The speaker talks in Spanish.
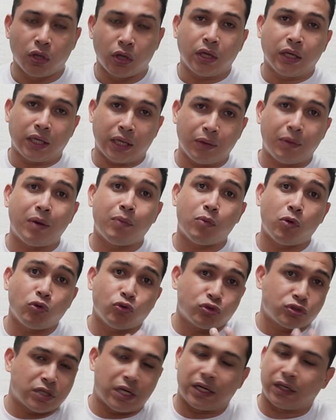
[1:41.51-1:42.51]
que vamos a
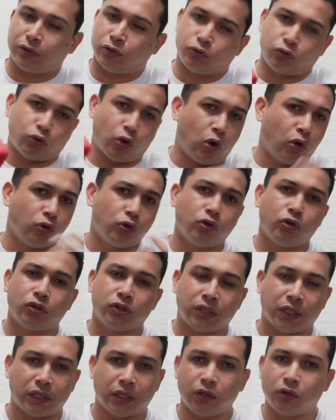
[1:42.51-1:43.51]
usar, todos los
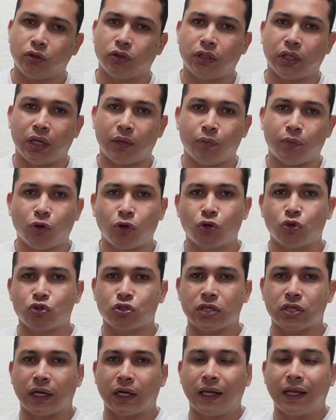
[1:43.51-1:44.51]
técnicos tenemos que
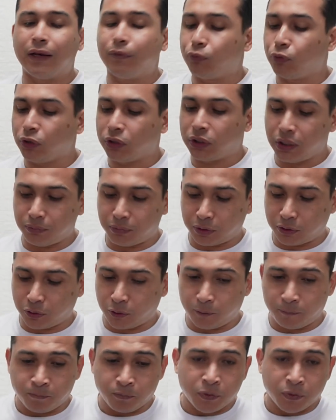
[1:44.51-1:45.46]
usar el multímetro